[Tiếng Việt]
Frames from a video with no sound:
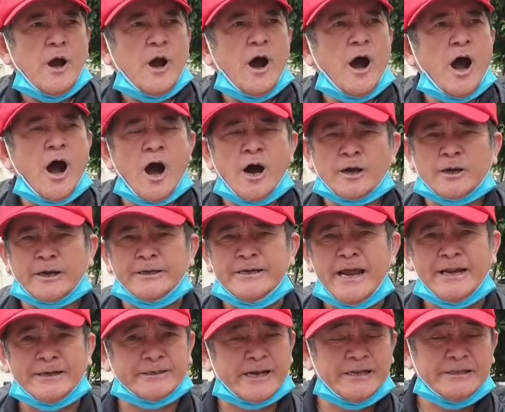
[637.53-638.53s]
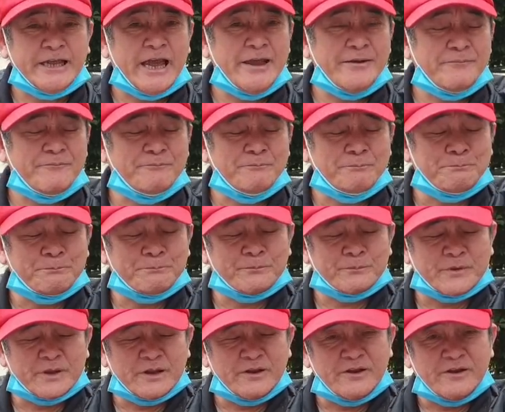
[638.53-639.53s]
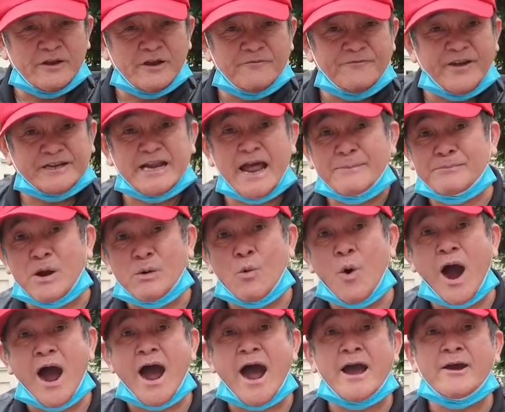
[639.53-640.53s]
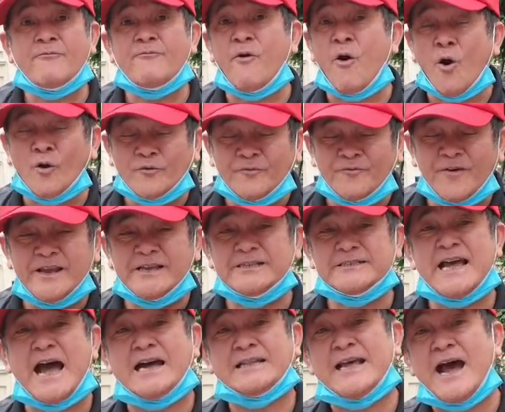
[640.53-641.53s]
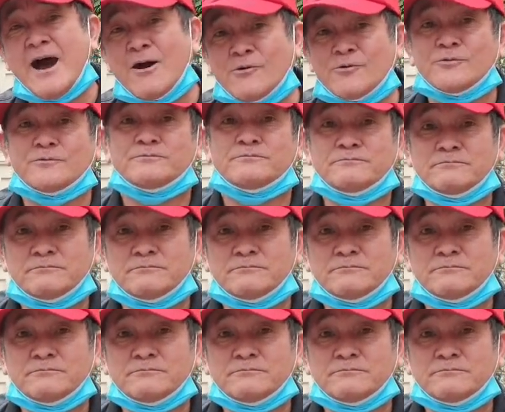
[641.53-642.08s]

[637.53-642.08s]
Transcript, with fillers: À, cái nền kinh tế Việt Nam Cộng Hòa ấy, phồn vinh giả tạo.